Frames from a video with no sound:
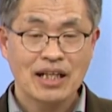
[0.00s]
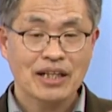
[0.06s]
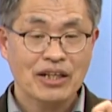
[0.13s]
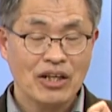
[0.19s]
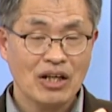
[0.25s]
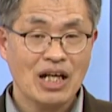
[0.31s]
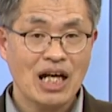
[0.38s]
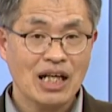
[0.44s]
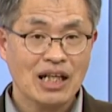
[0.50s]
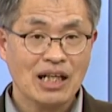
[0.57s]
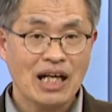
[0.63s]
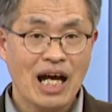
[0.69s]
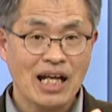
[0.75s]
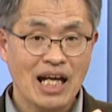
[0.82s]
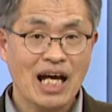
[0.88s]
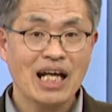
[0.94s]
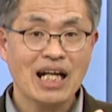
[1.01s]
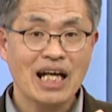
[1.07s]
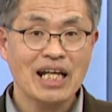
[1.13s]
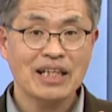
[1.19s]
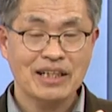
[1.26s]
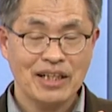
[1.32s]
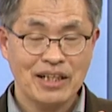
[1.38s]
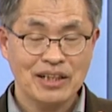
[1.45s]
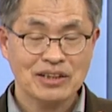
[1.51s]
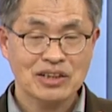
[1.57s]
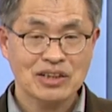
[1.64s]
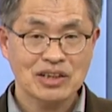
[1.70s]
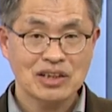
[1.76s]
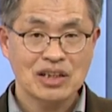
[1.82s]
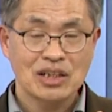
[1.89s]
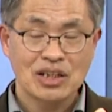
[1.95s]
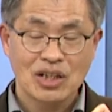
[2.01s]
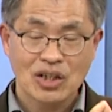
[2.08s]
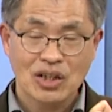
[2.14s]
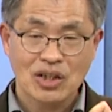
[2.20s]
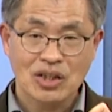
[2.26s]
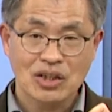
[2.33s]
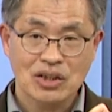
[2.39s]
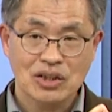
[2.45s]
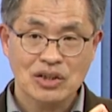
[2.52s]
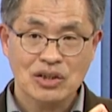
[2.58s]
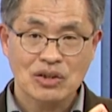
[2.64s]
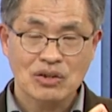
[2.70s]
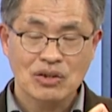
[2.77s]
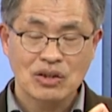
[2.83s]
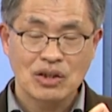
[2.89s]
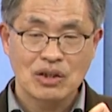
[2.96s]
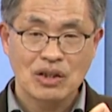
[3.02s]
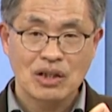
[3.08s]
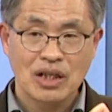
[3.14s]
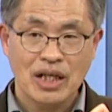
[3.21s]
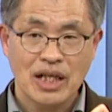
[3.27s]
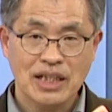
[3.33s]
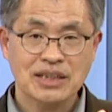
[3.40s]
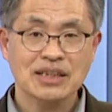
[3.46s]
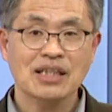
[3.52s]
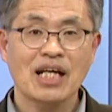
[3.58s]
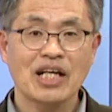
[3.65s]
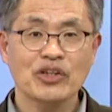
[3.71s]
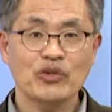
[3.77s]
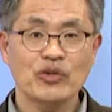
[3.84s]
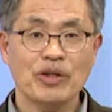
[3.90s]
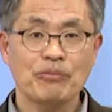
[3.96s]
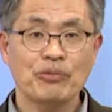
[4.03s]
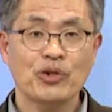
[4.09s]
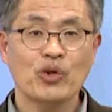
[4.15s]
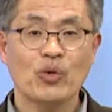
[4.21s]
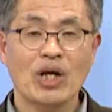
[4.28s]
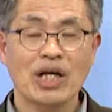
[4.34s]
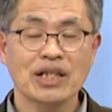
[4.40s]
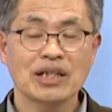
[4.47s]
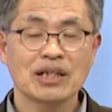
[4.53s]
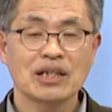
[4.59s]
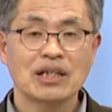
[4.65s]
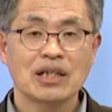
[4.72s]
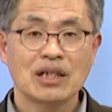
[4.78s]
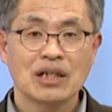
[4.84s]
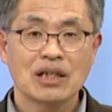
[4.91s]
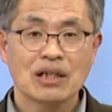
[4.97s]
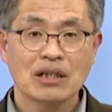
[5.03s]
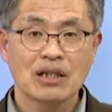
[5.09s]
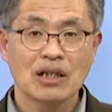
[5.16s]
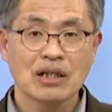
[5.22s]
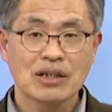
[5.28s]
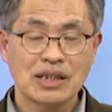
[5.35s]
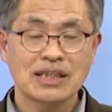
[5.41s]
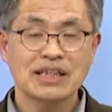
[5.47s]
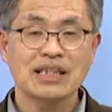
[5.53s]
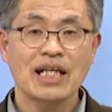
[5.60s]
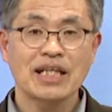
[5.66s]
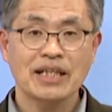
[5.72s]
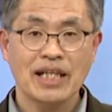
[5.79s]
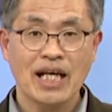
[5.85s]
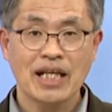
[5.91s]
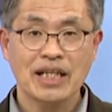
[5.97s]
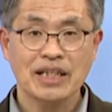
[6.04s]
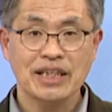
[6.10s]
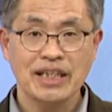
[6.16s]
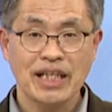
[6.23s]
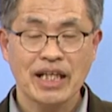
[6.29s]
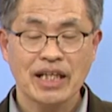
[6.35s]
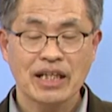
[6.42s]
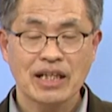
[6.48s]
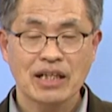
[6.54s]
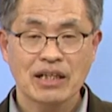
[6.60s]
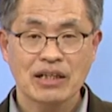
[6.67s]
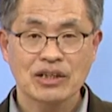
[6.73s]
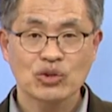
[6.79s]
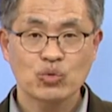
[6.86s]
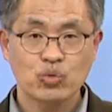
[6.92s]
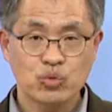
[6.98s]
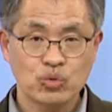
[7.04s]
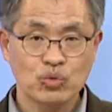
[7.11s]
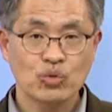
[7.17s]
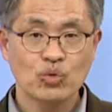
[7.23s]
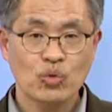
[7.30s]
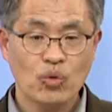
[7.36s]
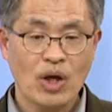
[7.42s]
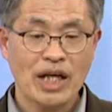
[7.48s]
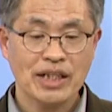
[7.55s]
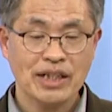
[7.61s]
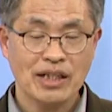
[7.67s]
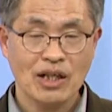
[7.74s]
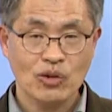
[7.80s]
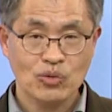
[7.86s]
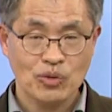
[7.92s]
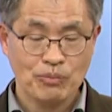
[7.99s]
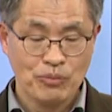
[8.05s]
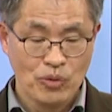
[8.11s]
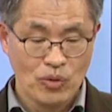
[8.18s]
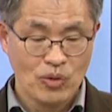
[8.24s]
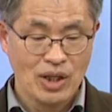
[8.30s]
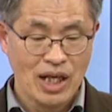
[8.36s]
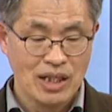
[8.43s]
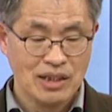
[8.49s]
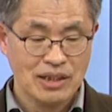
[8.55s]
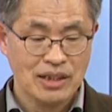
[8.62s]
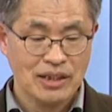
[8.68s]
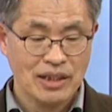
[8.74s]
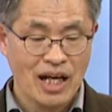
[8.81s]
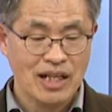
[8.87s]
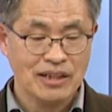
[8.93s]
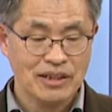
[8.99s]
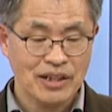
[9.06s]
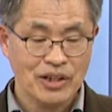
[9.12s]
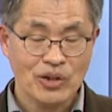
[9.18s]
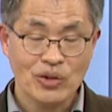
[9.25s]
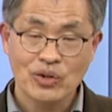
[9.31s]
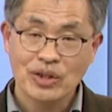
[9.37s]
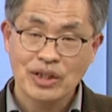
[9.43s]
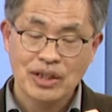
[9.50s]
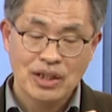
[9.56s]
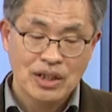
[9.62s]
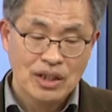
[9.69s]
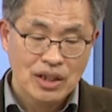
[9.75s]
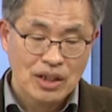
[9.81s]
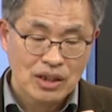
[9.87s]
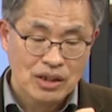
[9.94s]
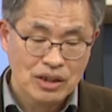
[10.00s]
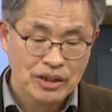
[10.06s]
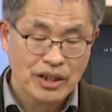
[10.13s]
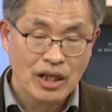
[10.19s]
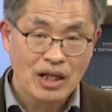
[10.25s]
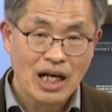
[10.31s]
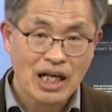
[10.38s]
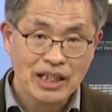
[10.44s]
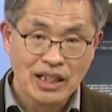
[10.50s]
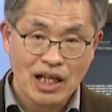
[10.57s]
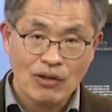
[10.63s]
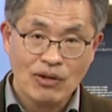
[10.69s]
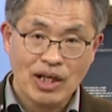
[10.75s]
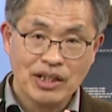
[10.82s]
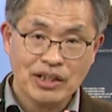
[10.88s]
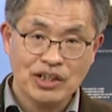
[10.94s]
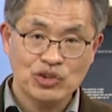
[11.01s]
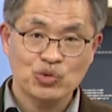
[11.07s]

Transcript: 경악 하나하나에 대해서 그 해석을 하기 위해 필요한 어, 글자에 대한 이해, 그래서 훈고학이라고도 표현을 하는, 하는데요. 그 경악이라고 하는 게